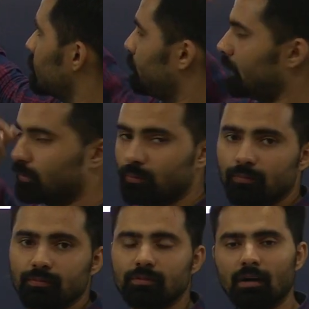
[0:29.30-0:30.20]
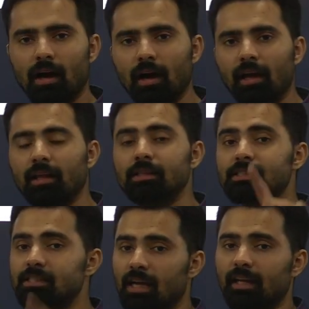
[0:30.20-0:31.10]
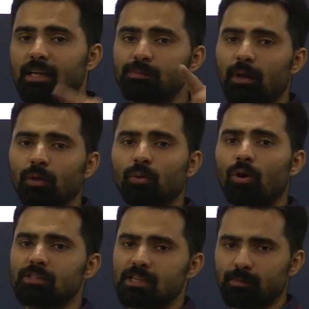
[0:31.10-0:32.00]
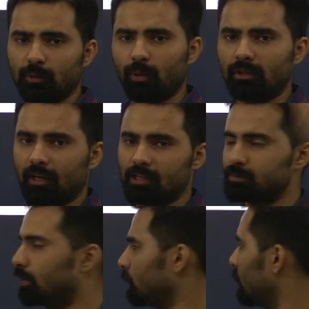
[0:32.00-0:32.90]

एक्स बाय टू अगेन साइन एक्स बाय टू कॉस एक्स बाय टू एंड टेन एक्स बाय टू